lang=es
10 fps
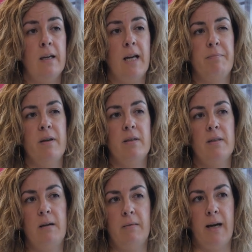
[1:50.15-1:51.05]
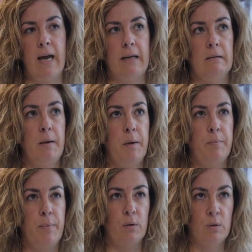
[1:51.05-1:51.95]
capaces de albergar
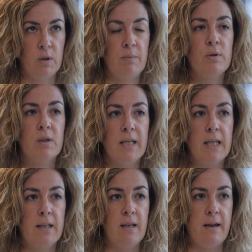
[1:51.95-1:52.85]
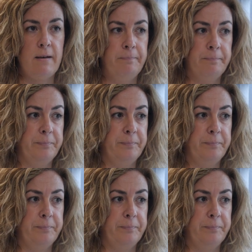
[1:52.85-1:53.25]
prototipos de,